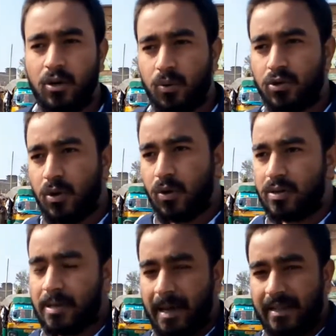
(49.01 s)
कुछ लोगों
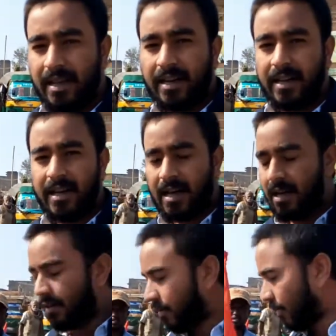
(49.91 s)
से बात करेंगे
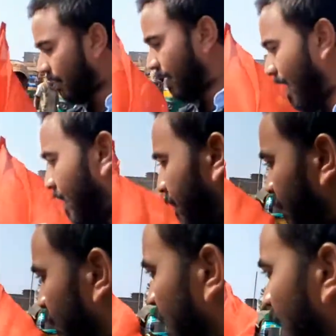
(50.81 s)
यहाँ कि क्या
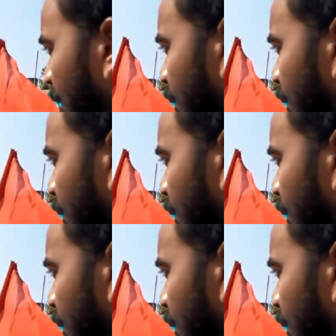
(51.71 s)
क्या आप